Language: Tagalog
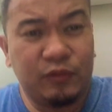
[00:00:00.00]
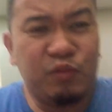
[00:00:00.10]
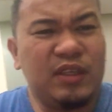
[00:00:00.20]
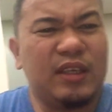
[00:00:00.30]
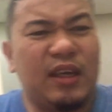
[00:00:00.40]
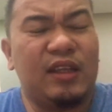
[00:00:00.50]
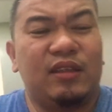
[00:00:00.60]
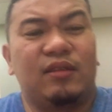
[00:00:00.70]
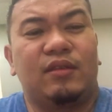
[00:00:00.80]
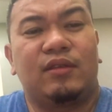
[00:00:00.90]

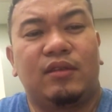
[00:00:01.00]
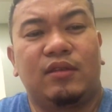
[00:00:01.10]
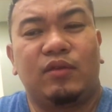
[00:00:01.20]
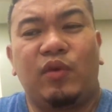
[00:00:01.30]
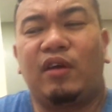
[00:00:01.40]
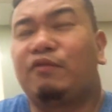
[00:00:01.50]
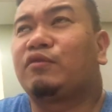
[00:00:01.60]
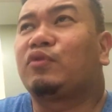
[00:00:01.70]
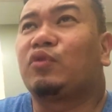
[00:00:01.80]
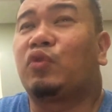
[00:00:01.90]
minsan we have
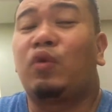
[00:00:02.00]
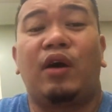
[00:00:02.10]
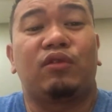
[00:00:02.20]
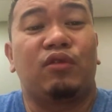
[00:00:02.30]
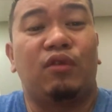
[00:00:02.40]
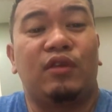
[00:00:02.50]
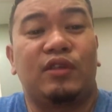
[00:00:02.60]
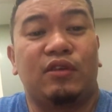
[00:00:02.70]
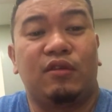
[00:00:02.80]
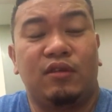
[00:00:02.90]
to go out
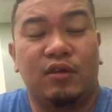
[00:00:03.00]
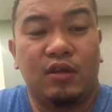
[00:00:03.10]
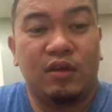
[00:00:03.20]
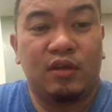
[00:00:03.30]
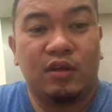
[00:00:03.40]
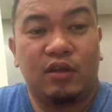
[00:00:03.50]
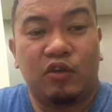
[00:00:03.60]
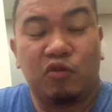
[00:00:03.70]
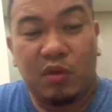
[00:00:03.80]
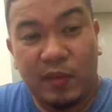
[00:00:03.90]
also
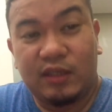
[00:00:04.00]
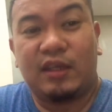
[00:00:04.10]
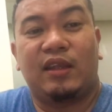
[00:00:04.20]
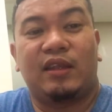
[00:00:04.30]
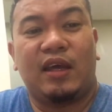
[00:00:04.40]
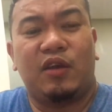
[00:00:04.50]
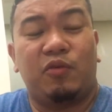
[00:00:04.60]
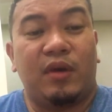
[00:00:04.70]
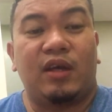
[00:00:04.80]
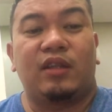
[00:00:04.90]
lumabas rin
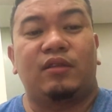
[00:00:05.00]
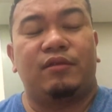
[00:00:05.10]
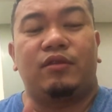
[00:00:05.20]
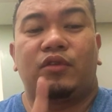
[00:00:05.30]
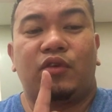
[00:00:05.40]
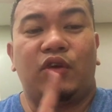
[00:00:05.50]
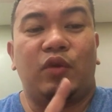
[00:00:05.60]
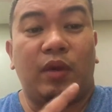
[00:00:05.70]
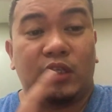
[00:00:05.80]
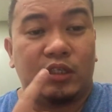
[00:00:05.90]
tayo but
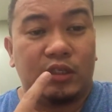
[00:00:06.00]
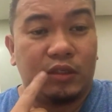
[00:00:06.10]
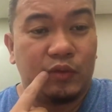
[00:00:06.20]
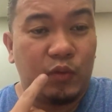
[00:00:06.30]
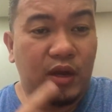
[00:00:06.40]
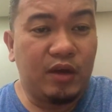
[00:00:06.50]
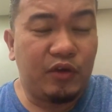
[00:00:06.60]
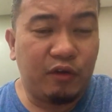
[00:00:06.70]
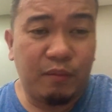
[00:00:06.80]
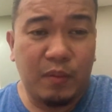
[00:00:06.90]
always wear
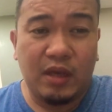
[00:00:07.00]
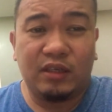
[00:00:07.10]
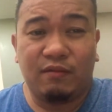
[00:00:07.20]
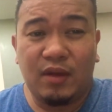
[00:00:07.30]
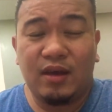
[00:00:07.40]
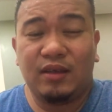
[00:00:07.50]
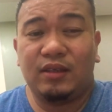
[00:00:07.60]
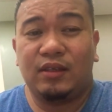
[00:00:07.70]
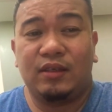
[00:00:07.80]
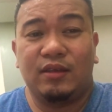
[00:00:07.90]
your face
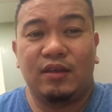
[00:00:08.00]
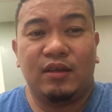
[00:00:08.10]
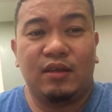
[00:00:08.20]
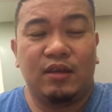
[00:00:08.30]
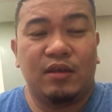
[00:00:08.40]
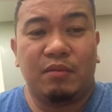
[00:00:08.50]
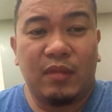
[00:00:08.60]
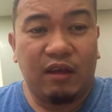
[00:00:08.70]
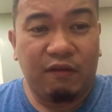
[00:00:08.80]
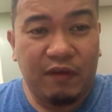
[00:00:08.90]
mask
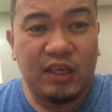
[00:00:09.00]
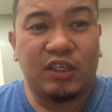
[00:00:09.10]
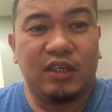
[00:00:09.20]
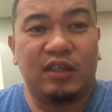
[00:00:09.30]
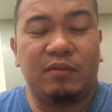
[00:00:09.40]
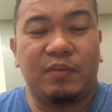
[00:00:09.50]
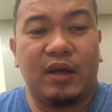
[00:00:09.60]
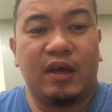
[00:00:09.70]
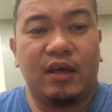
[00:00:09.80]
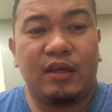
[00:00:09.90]
may face shield
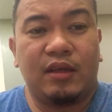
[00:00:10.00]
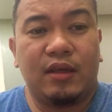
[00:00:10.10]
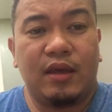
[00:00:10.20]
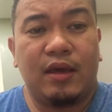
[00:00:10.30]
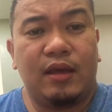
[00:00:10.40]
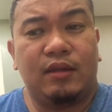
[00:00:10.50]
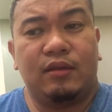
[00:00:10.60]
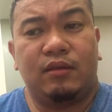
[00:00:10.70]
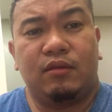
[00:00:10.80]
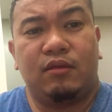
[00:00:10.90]
pa
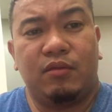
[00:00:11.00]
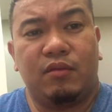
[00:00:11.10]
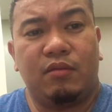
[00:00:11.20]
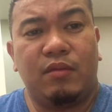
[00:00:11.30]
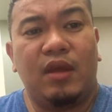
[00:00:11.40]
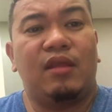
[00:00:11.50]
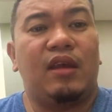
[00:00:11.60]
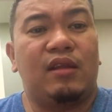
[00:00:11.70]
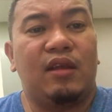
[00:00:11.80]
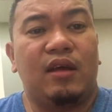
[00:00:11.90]
and
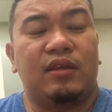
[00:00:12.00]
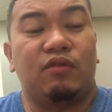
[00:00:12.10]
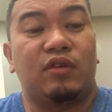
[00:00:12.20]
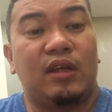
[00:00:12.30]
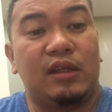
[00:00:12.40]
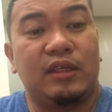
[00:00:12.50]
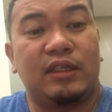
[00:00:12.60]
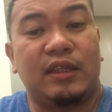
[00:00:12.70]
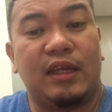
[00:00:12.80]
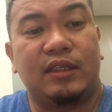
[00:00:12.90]
maintain the social
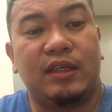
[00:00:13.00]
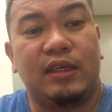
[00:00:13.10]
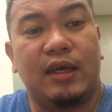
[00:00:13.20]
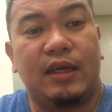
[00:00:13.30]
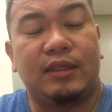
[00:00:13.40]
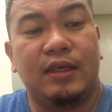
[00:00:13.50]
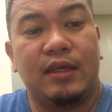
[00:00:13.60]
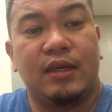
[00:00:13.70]
distancing guys